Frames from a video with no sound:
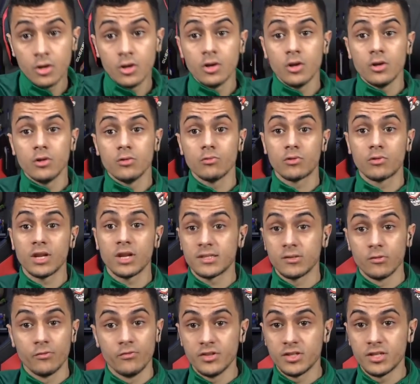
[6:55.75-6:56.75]
Donc là, c'est
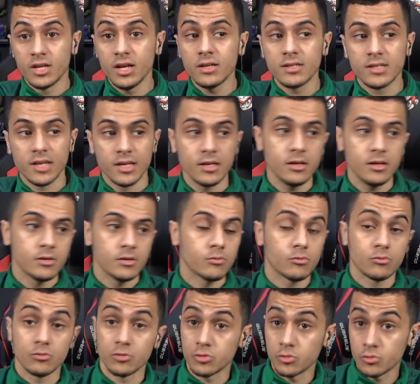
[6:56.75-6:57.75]
officiel, ça y est.
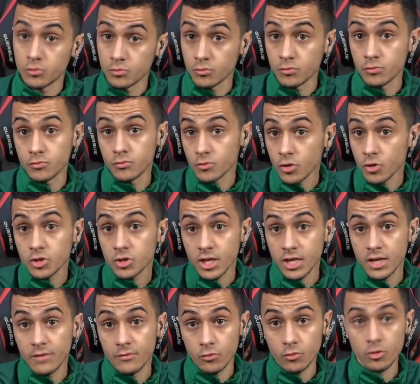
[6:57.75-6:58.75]
Donc je vous sortirai la
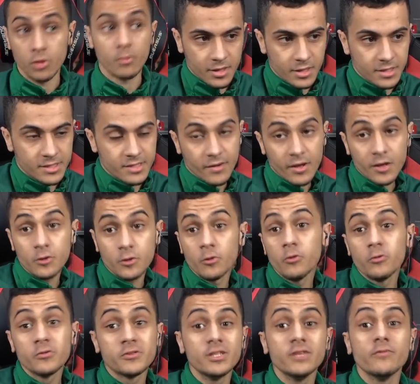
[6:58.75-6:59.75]
vidéo demain. C'est vrai qu'eux
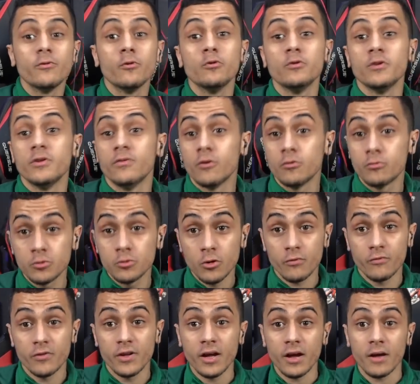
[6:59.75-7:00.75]
aussi, ils veulent, toujours
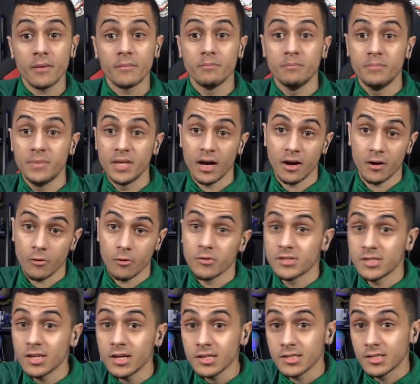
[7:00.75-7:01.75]
faire bien.
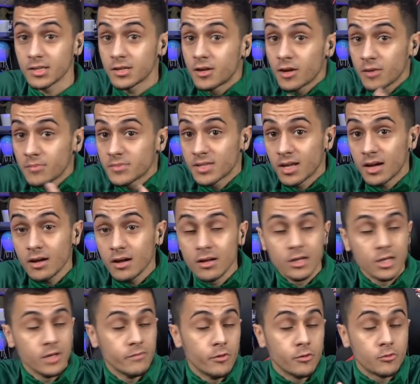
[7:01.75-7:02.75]
Rockstar, c'est comme ça.
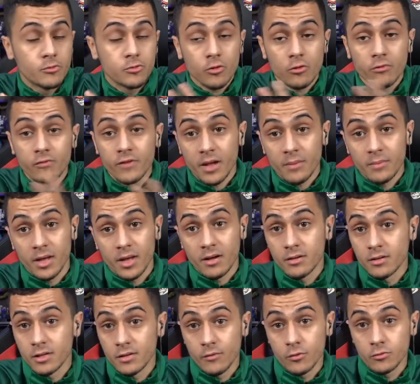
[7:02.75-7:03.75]
Ils veulent toujours faire bien.
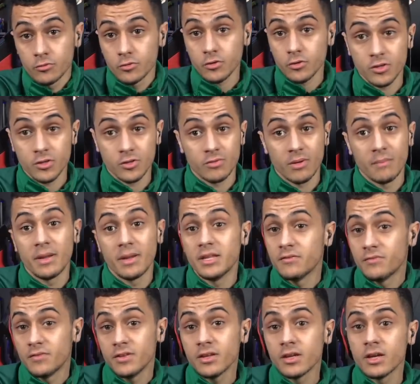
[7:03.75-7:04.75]
Ils veulent toujours que
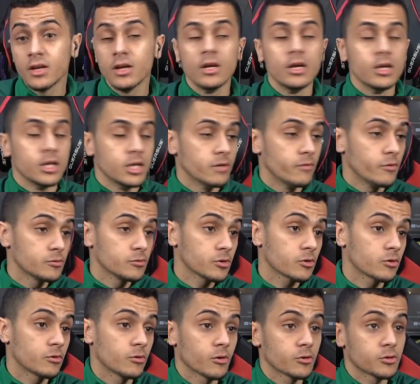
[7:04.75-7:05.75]
magnifique. Ils veulent toujours
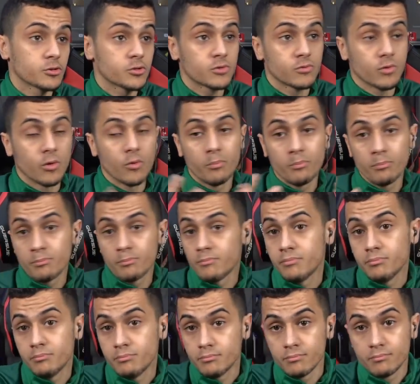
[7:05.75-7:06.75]
que leur jeu soit
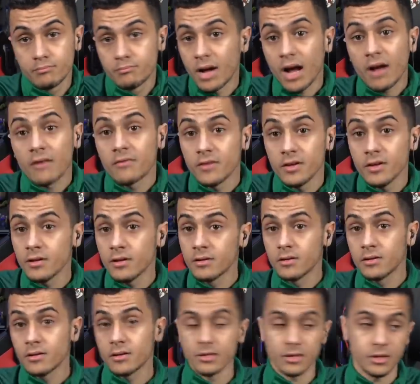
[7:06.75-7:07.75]
parfait.
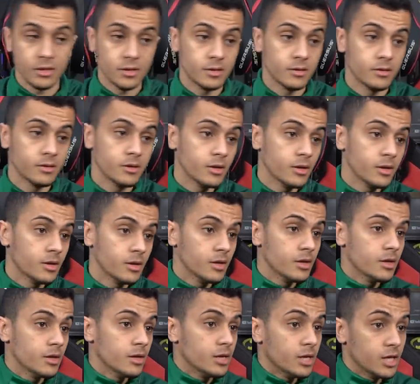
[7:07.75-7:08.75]
Et,
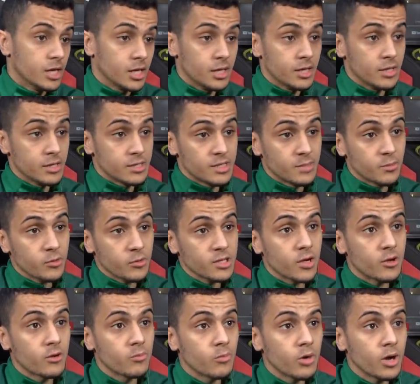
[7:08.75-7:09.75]
et c'est pour ça
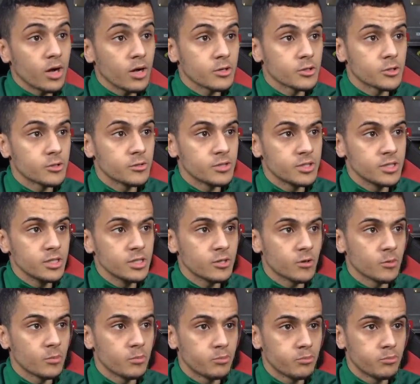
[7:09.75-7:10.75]
que moi, je dis que.
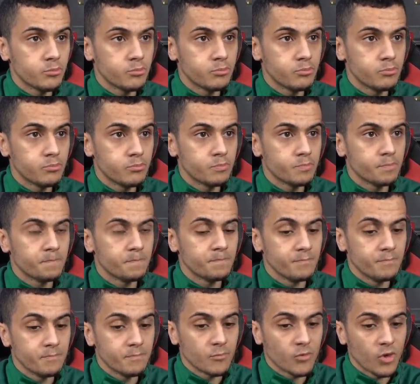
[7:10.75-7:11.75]

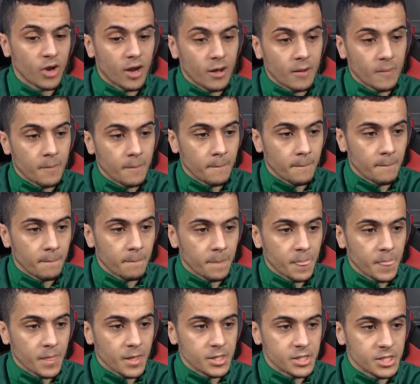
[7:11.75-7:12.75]
Voilà.
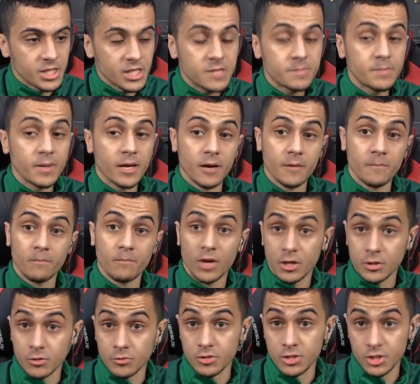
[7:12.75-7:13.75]
J'espère. Voilà,
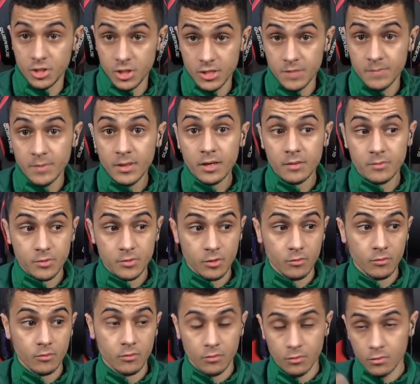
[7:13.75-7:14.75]
je le dis, j'espère. Parce que
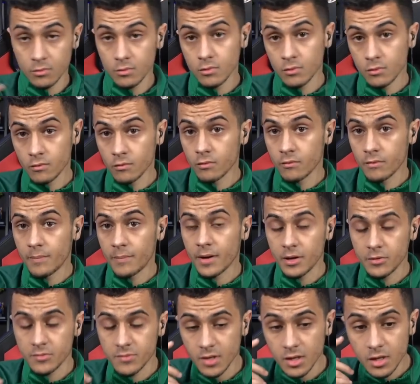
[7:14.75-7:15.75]
on va parler
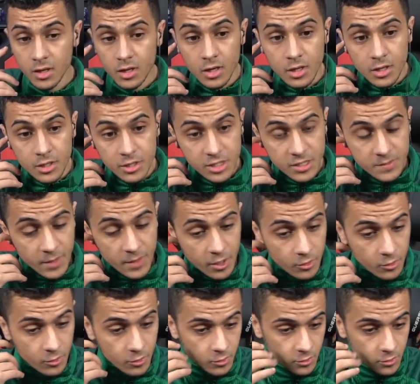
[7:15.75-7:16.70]
de ça. J'espère que